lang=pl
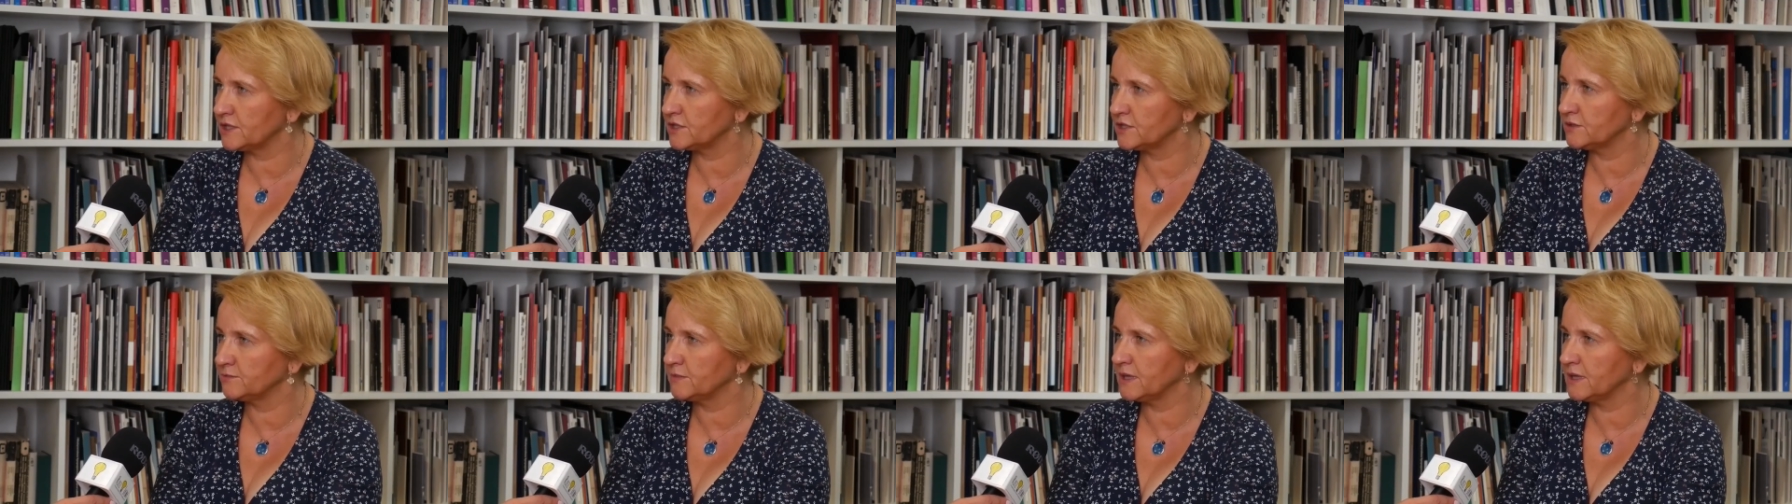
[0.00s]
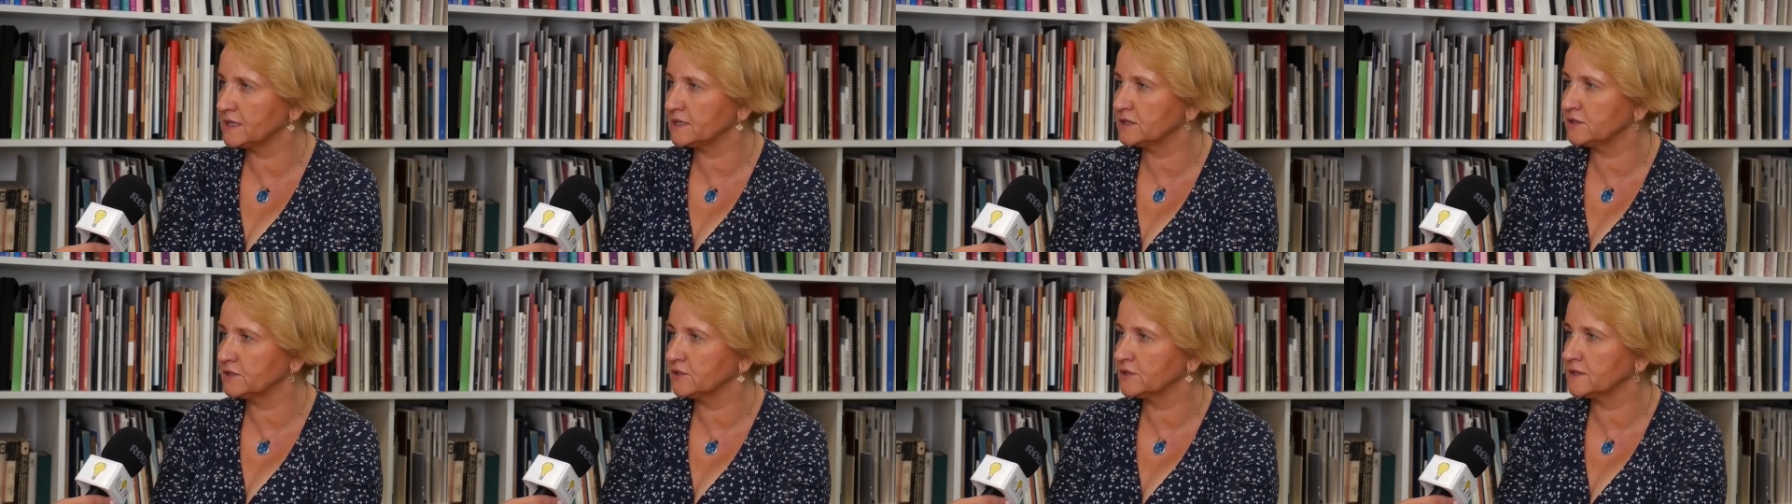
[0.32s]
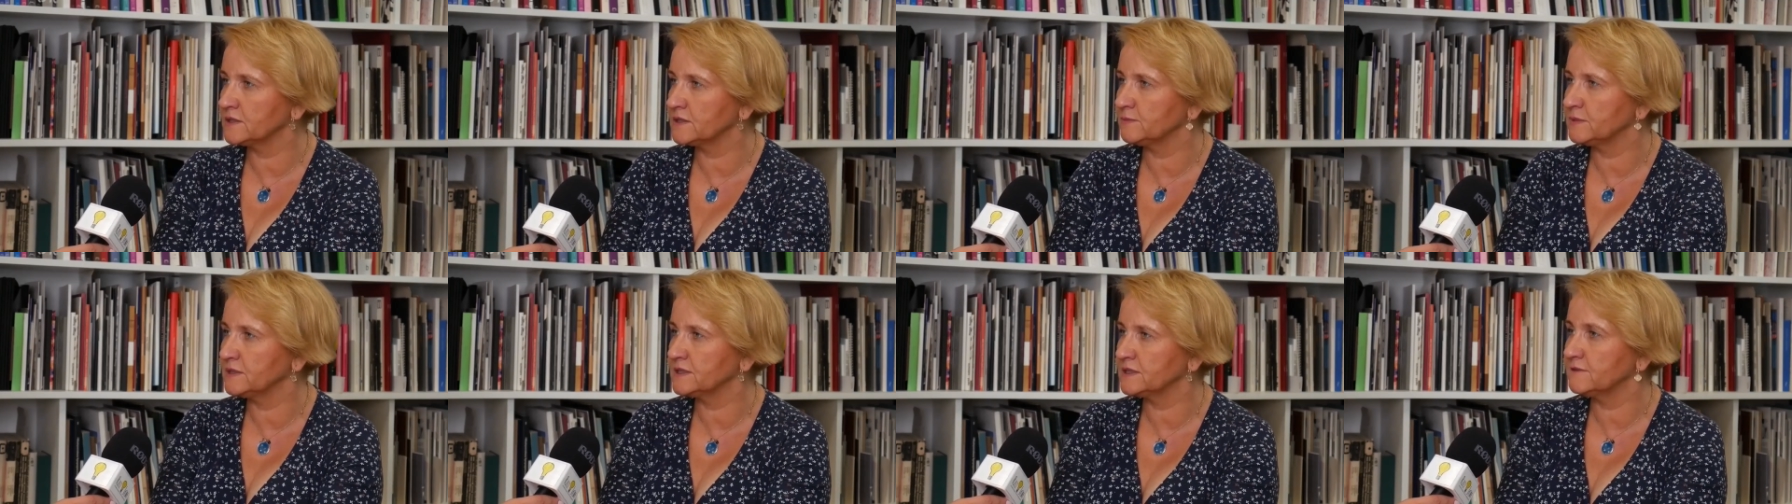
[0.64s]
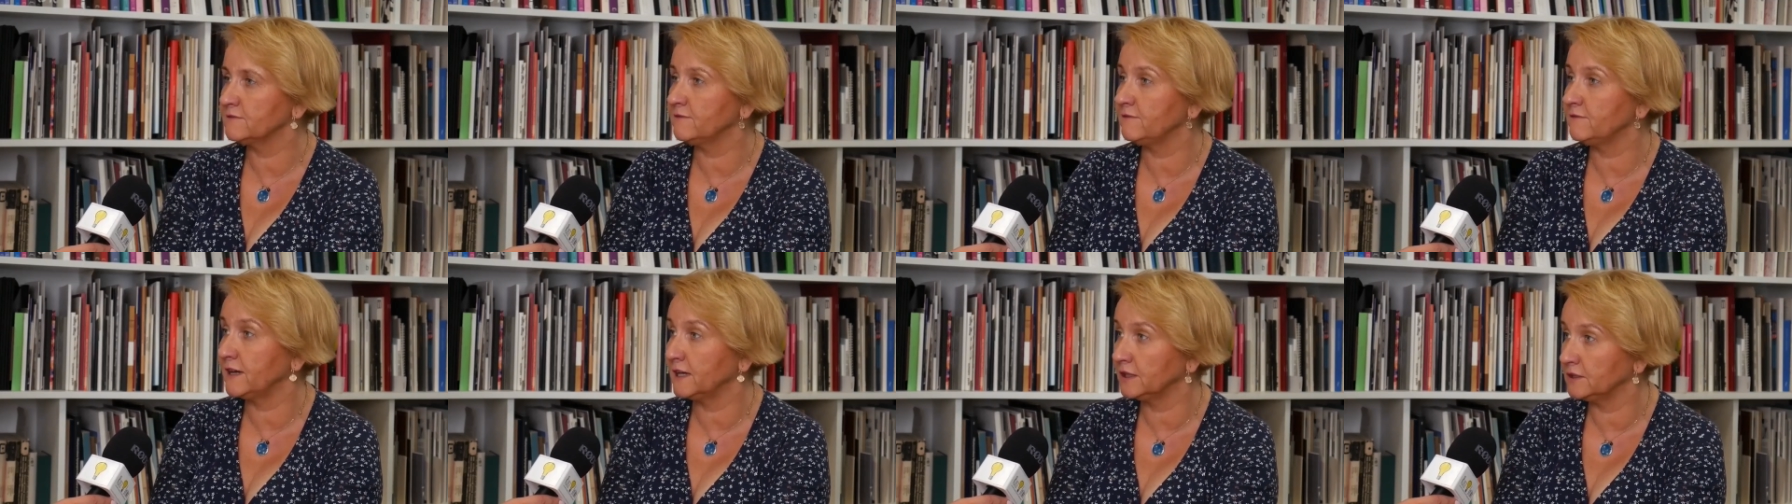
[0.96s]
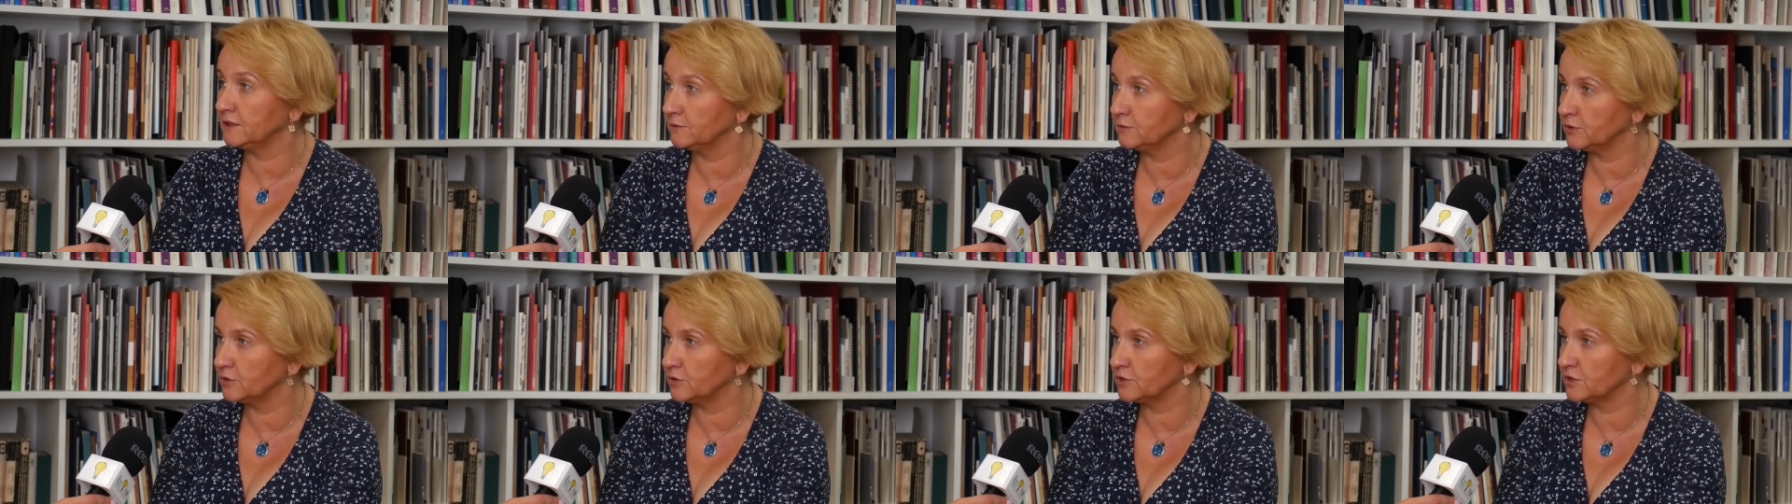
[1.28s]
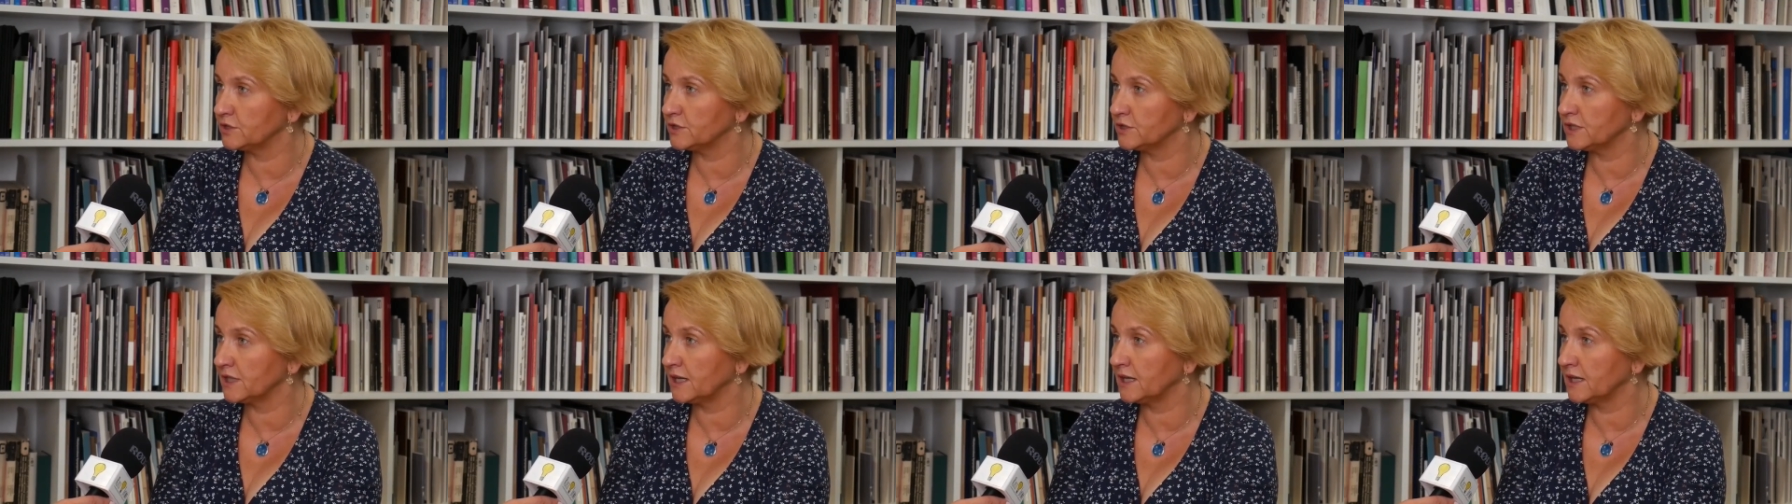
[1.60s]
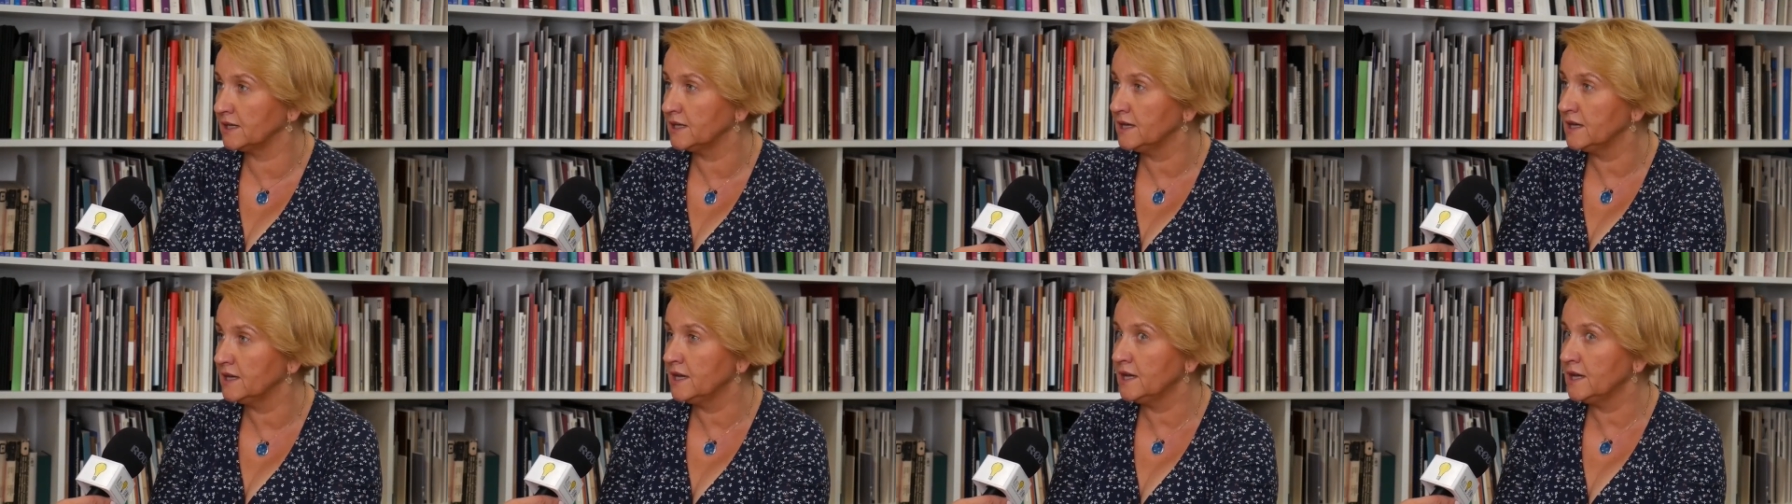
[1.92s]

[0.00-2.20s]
że miasto jest miejscem fajnym do życia,